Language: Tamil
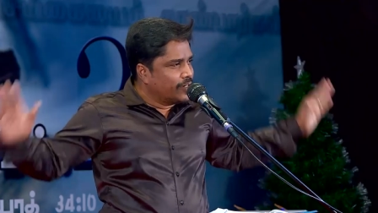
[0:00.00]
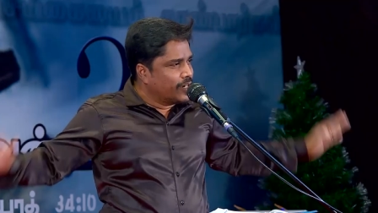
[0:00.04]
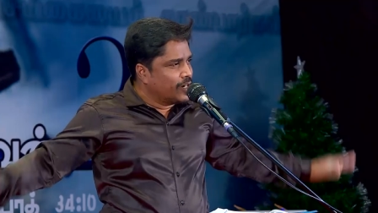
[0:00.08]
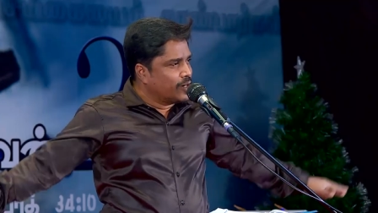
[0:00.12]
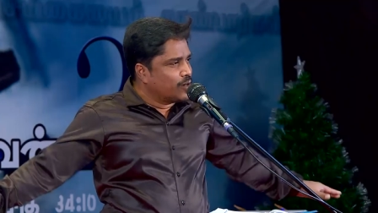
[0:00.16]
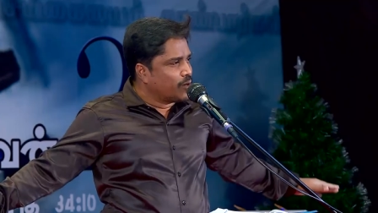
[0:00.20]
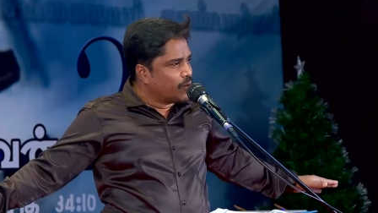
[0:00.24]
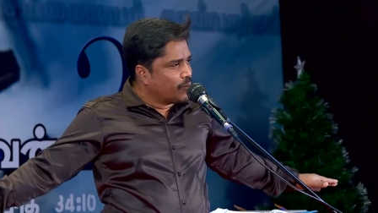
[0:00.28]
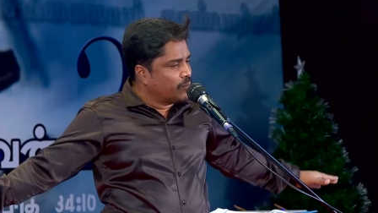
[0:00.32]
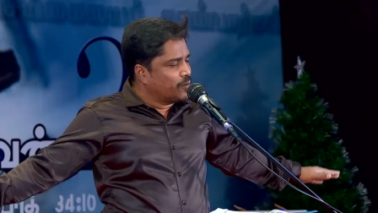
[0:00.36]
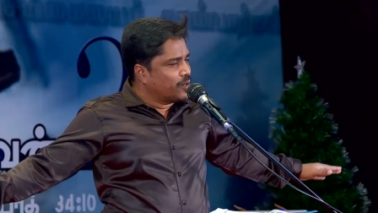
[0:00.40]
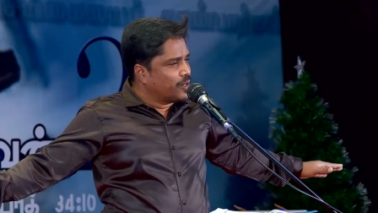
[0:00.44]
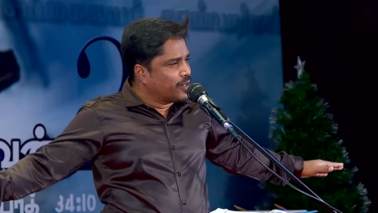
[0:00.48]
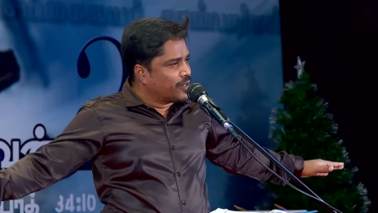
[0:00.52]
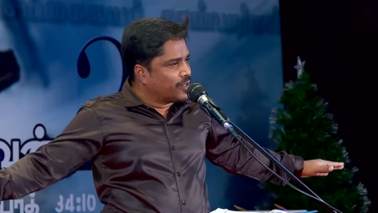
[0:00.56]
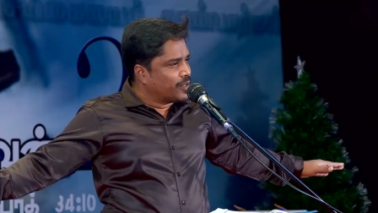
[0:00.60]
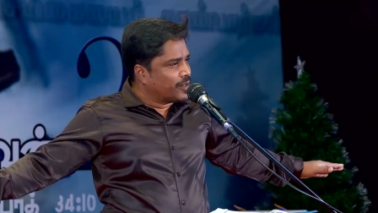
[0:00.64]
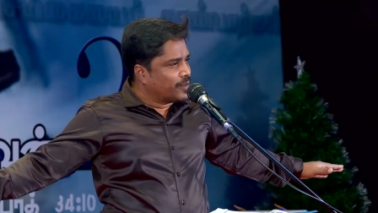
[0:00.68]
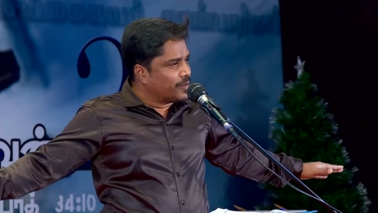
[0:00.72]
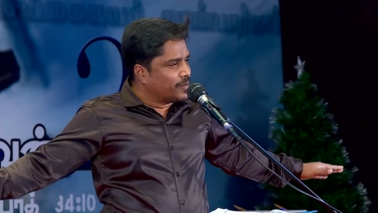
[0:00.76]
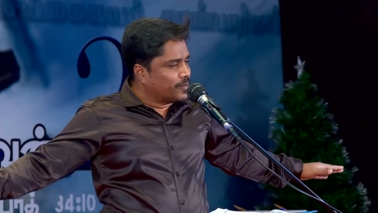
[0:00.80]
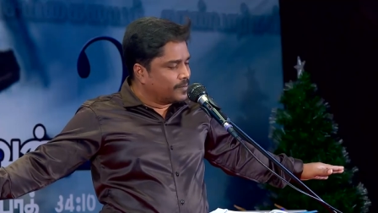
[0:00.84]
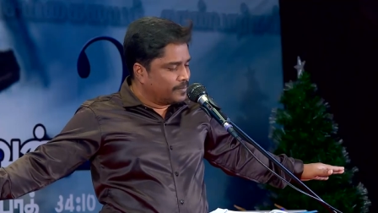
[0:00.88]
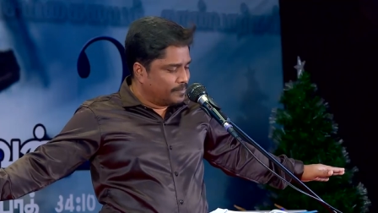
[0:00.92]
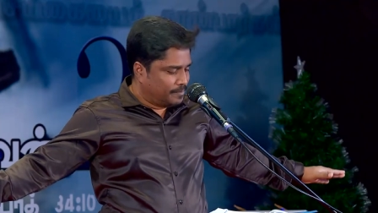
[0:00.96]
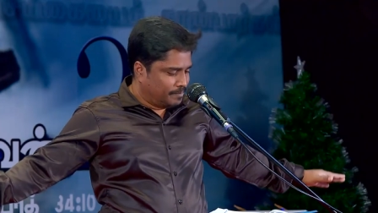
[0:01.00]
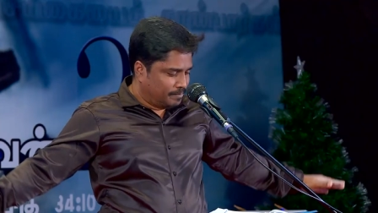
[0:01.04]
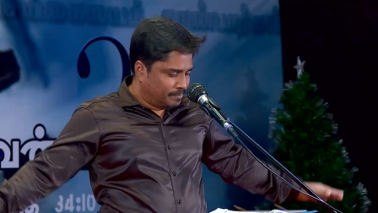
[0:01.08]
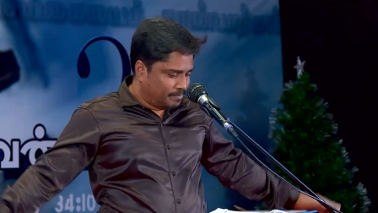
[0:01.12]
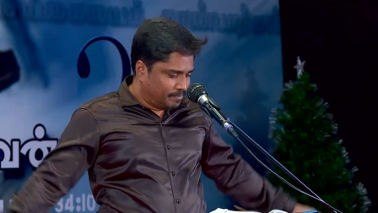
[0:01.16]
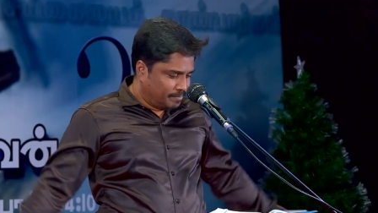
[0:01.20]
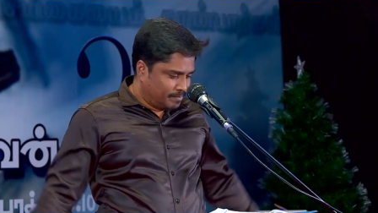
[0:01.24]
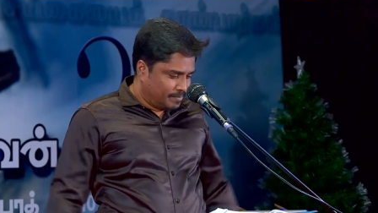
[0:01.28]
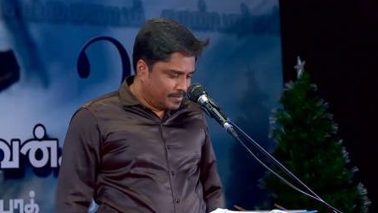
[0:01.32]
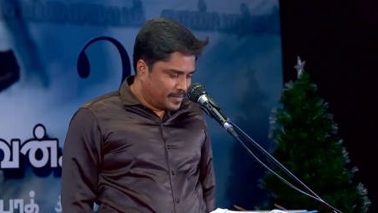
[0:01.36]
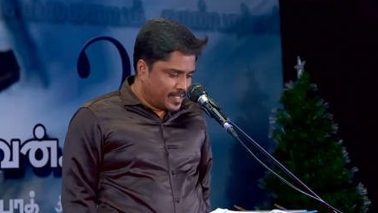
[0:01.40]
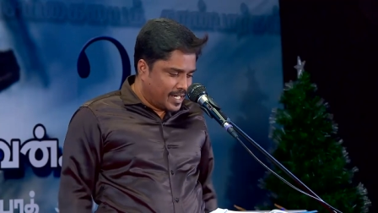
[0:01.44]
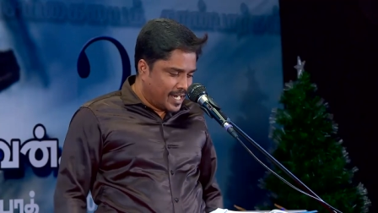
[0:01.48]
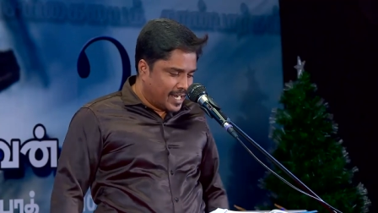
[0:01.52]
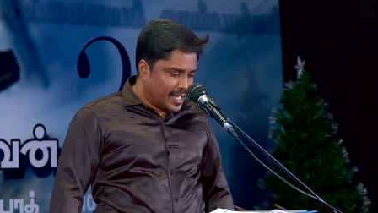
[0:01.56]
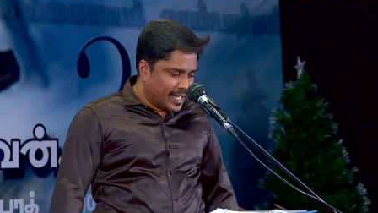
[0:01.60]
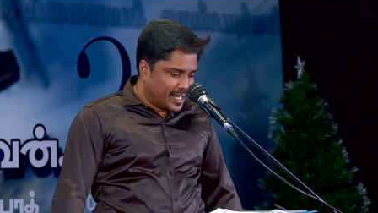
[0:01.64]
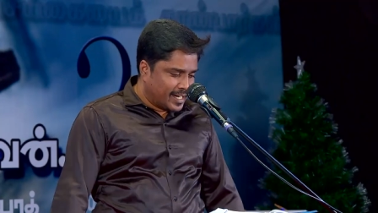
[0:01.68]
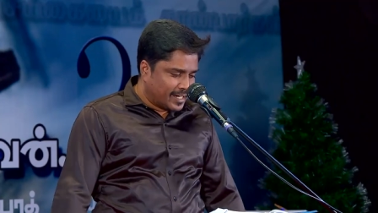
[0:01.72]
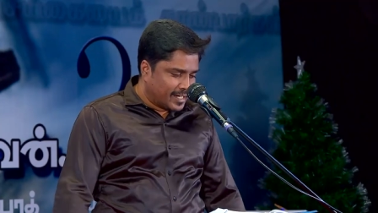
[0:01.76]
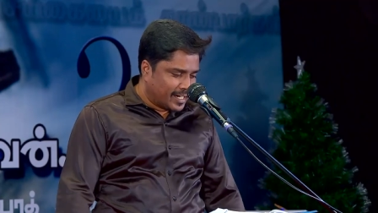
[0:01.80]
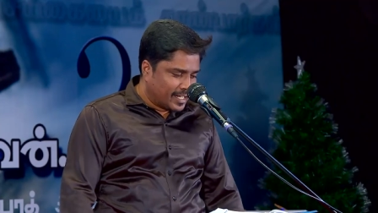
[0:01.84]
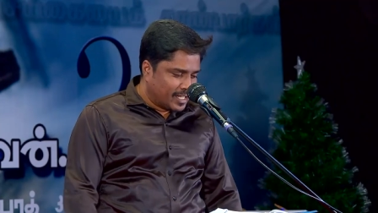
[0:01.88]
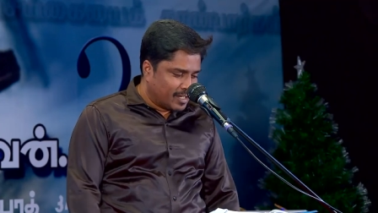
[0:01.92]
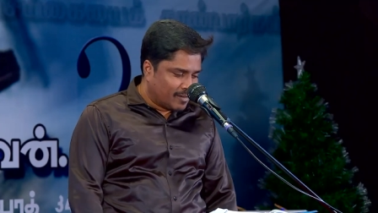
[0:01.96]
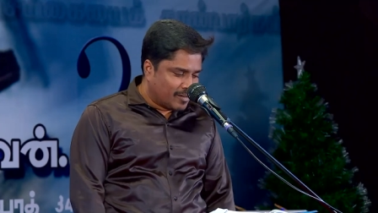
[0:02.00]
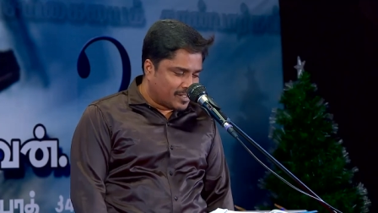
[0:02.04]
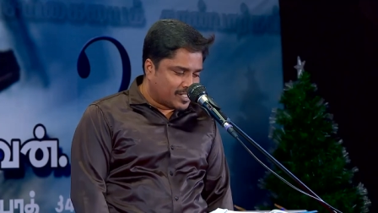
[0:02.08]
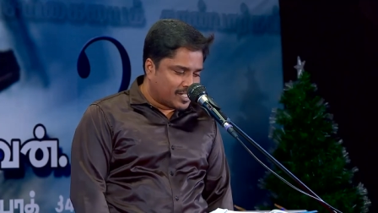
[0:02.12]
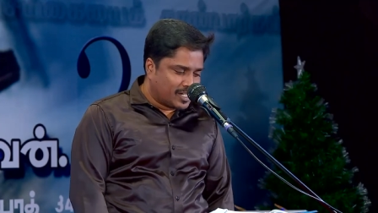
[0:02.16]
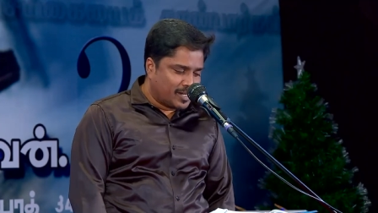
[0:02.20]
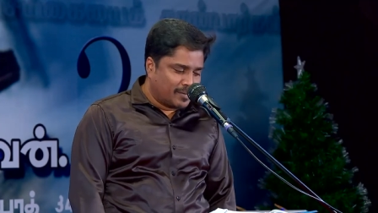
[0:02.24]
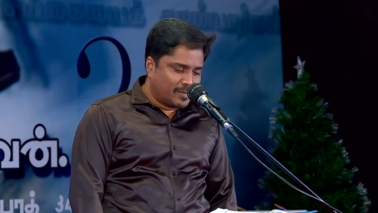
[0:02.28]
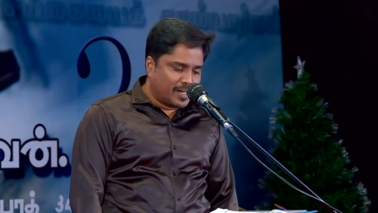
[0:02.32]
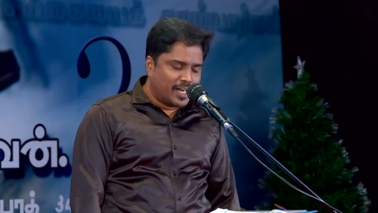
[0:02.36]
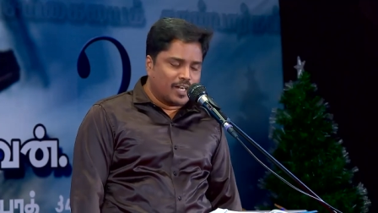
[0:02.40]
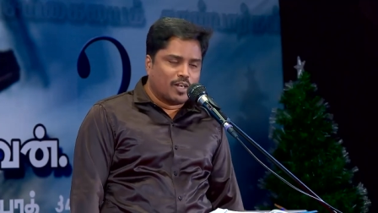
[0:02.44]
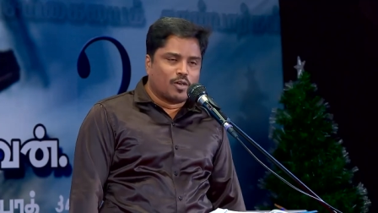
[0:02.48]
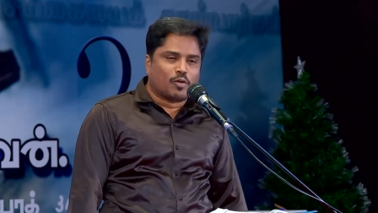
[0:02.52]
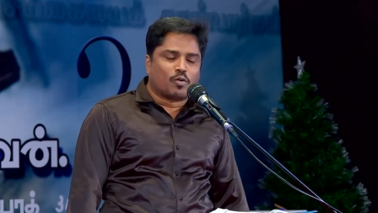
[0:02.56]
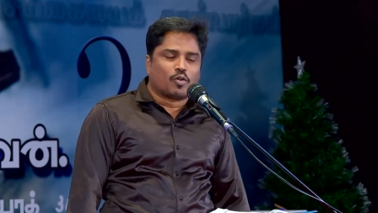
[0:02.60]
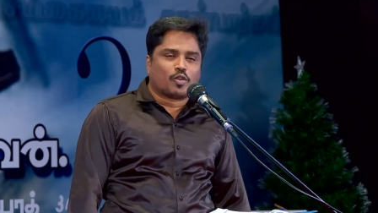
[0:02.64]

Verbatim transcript: என்றும் இருக்கிறது எங்க இருக்கிற இந்த வசனம் ரெண்டு